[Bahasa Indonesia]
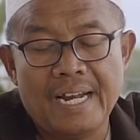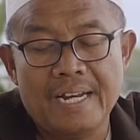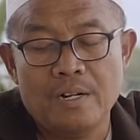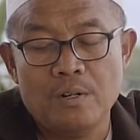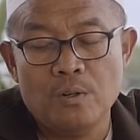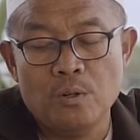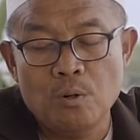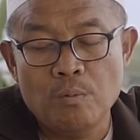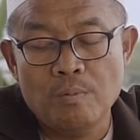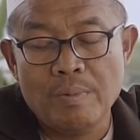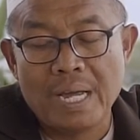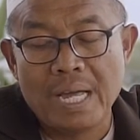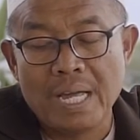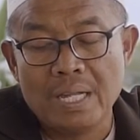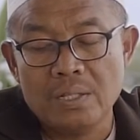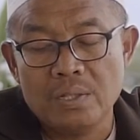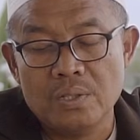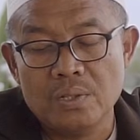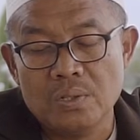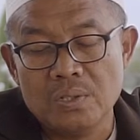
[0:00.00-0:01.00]
anhum
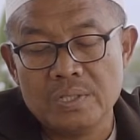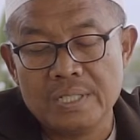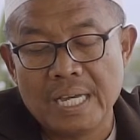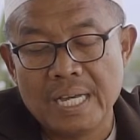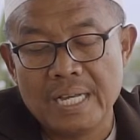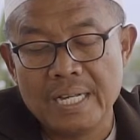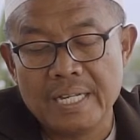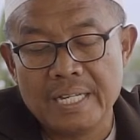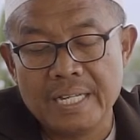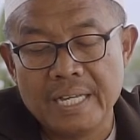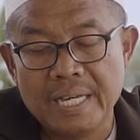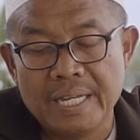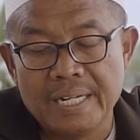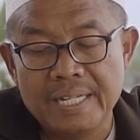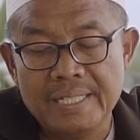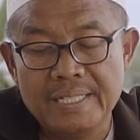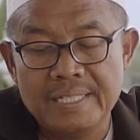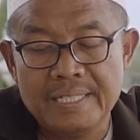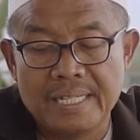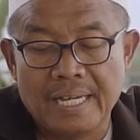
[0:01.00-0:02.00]
ando sangking
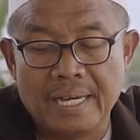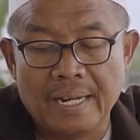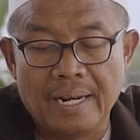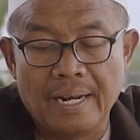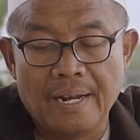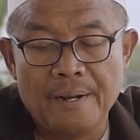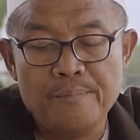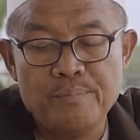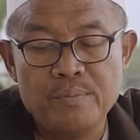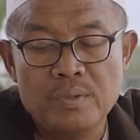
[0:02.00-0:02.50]
rijal